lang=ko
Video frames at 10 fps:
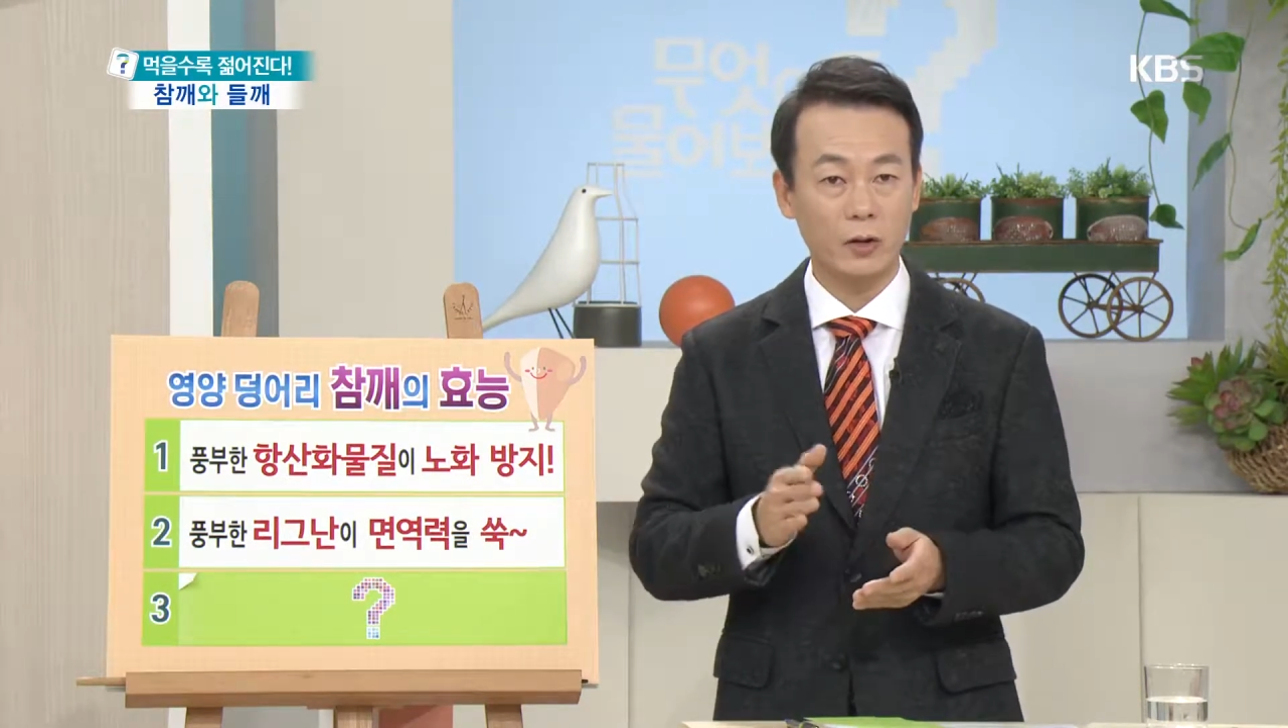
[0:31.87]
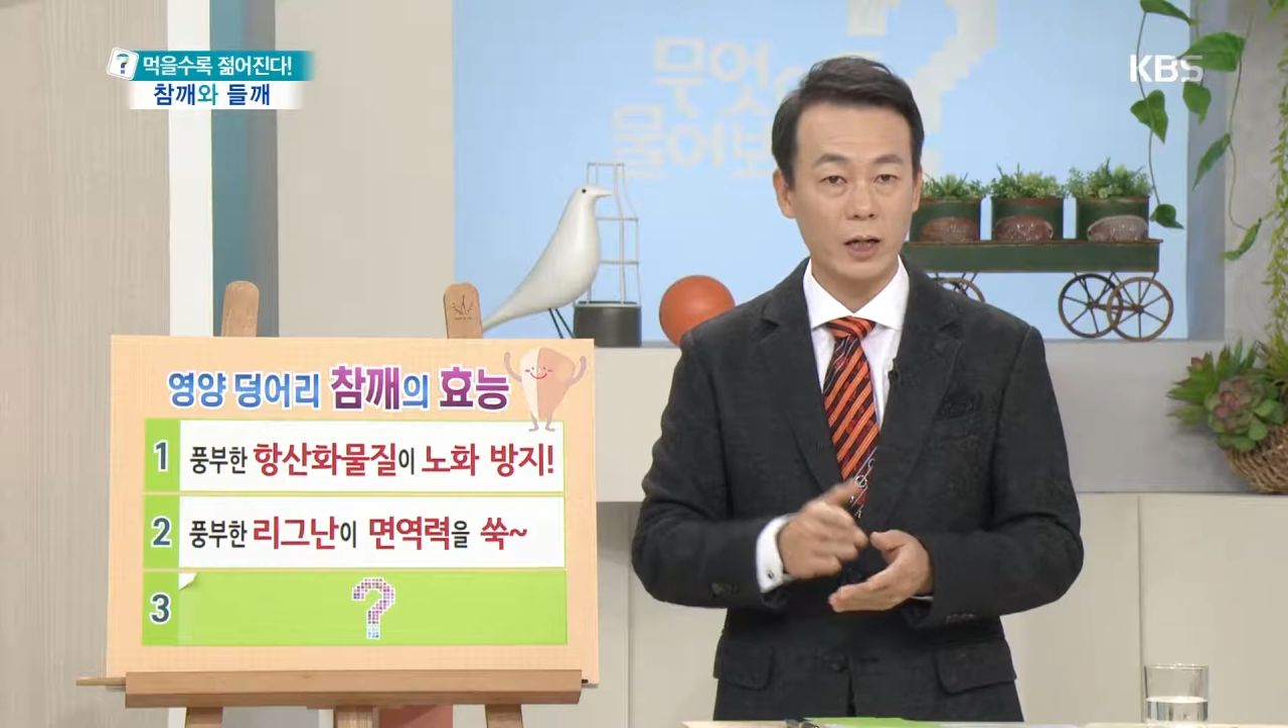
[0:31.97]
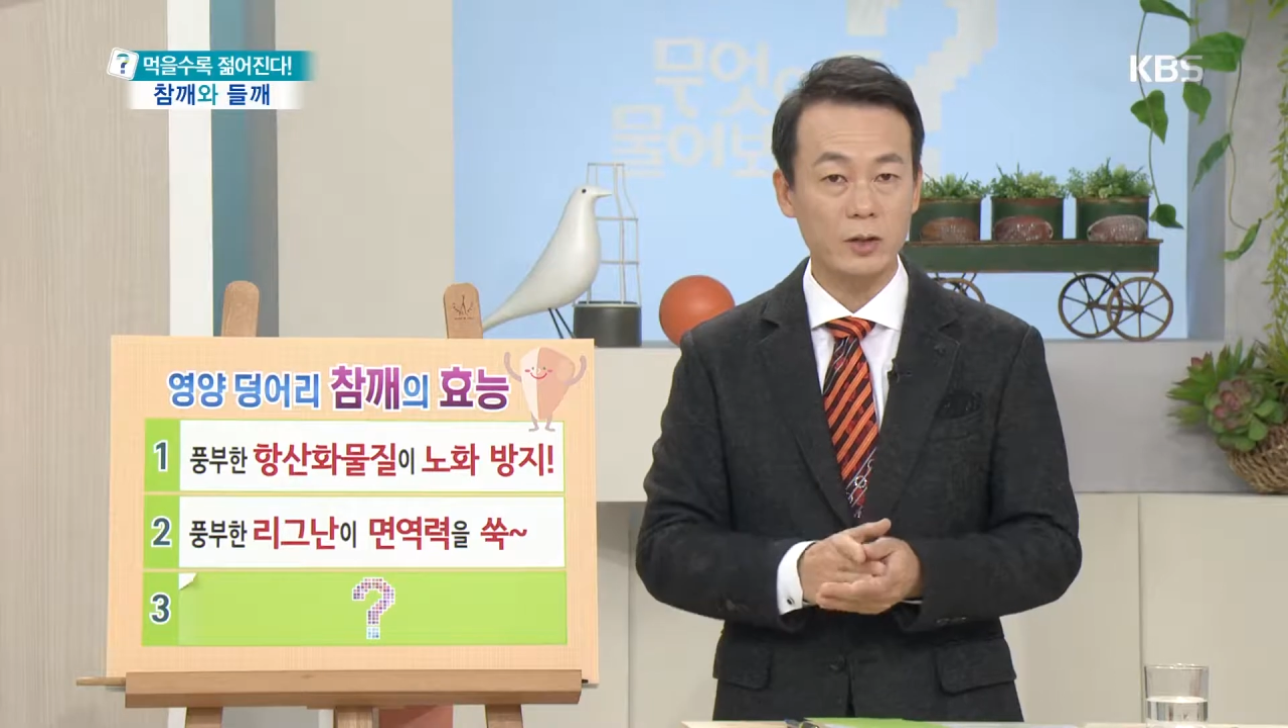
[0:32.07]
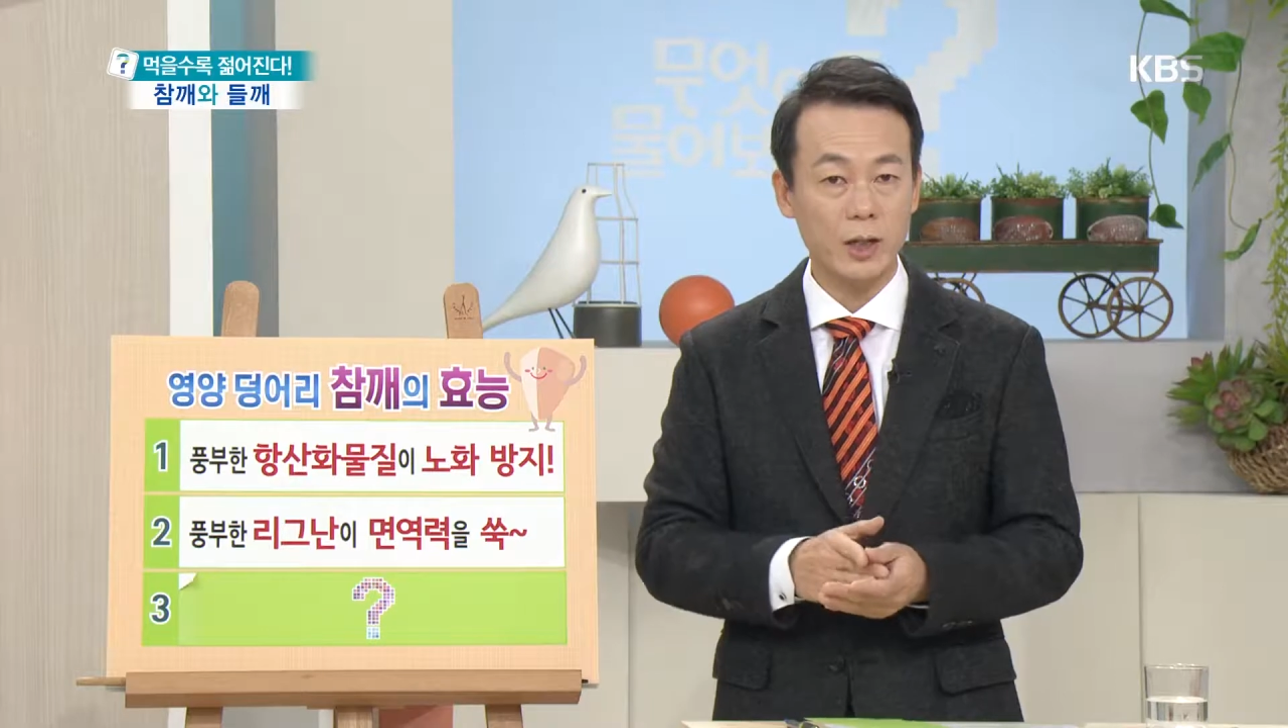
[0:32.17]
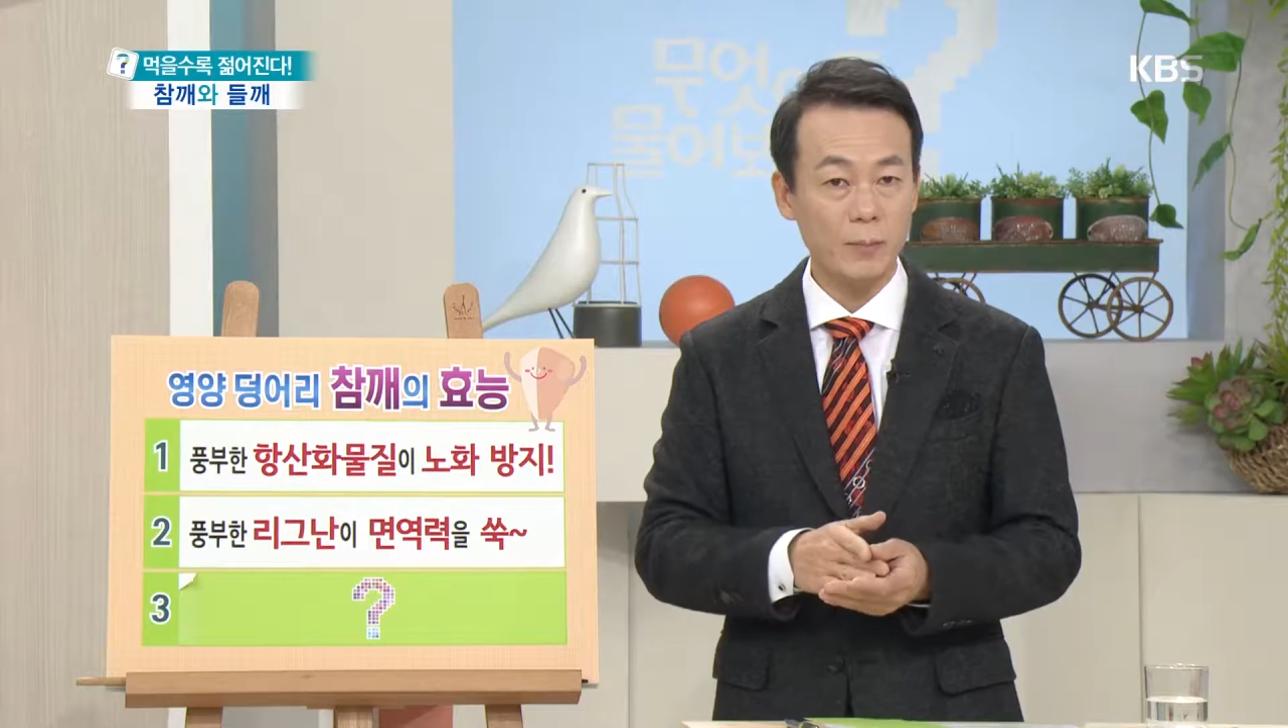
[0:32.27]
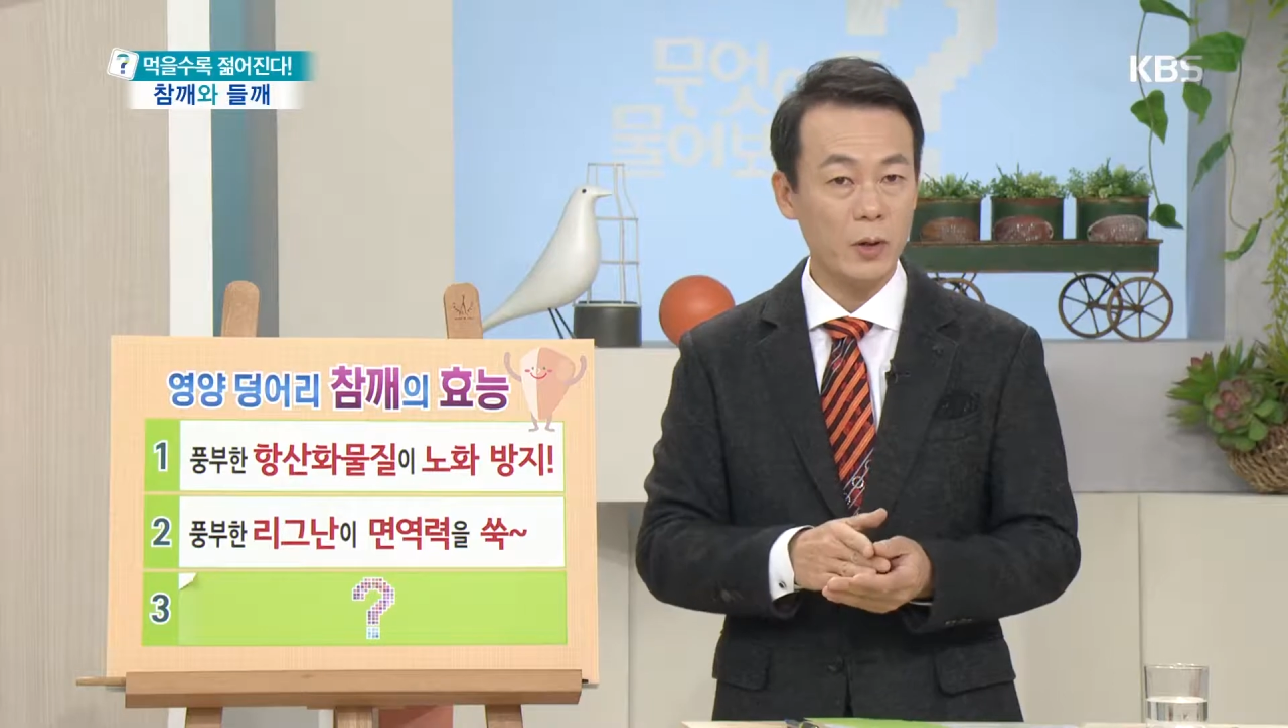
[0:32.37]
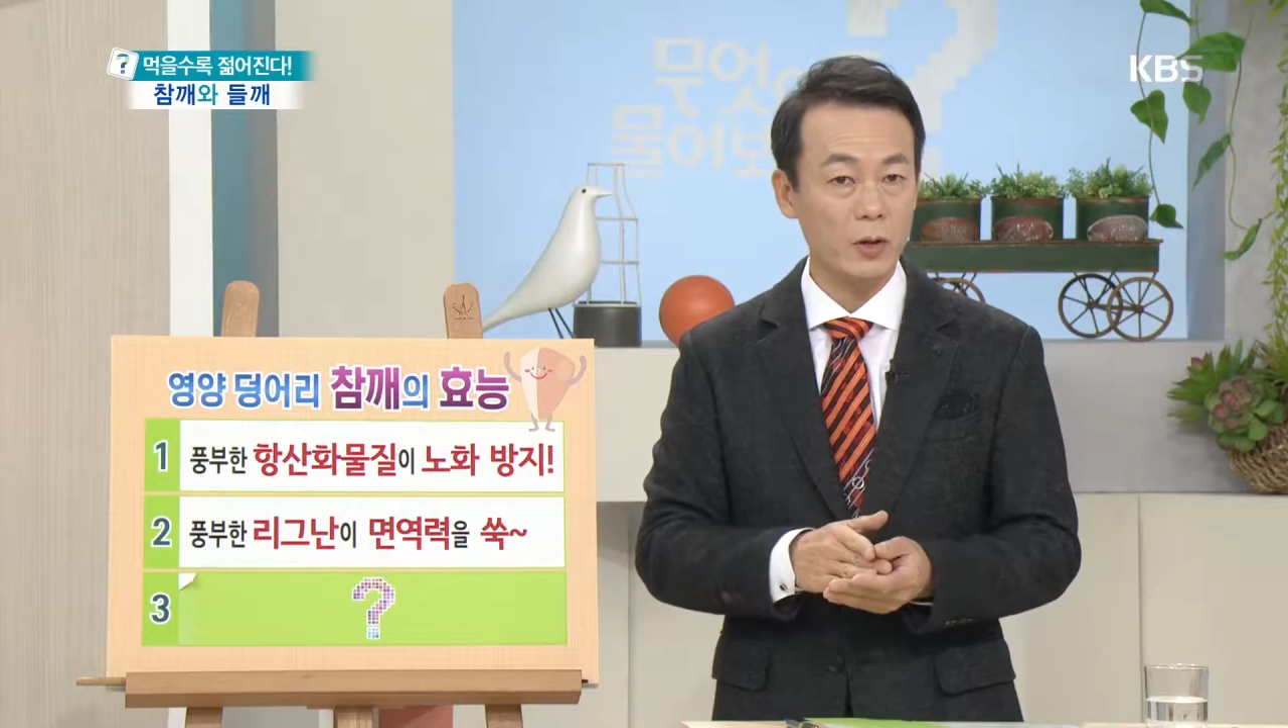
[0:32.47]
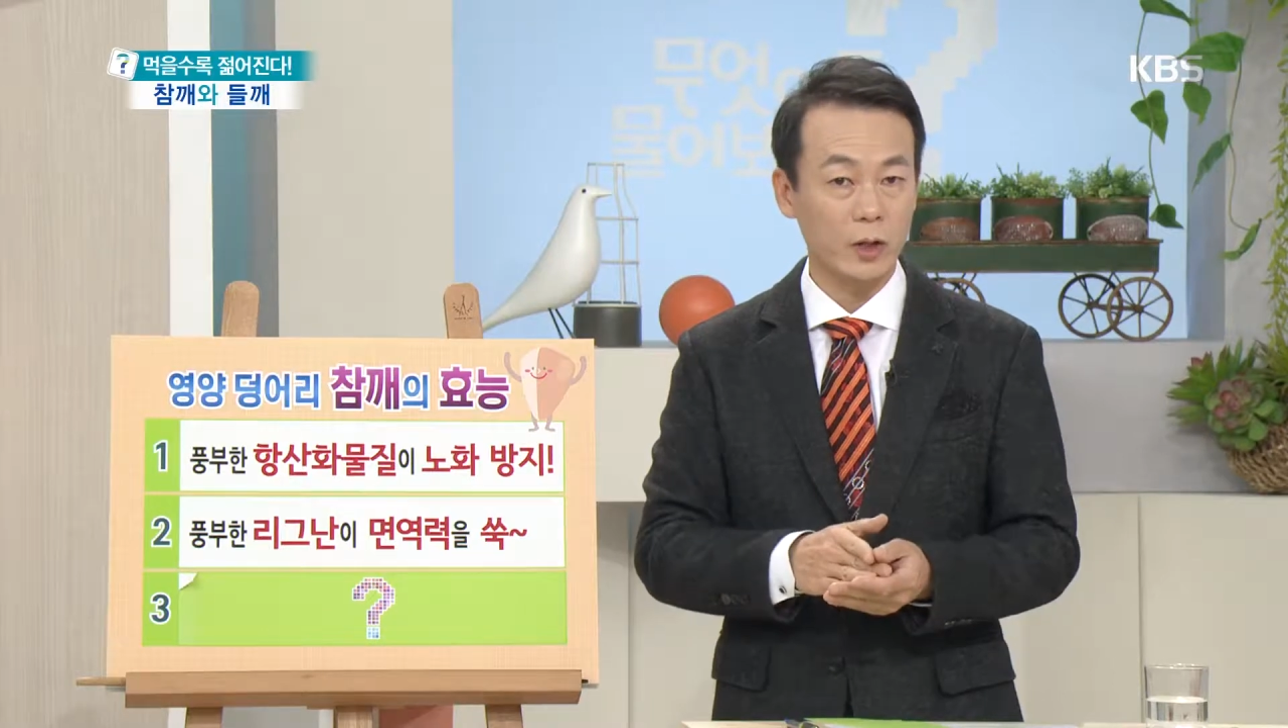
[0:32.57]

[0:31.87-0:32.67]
영향을 세포에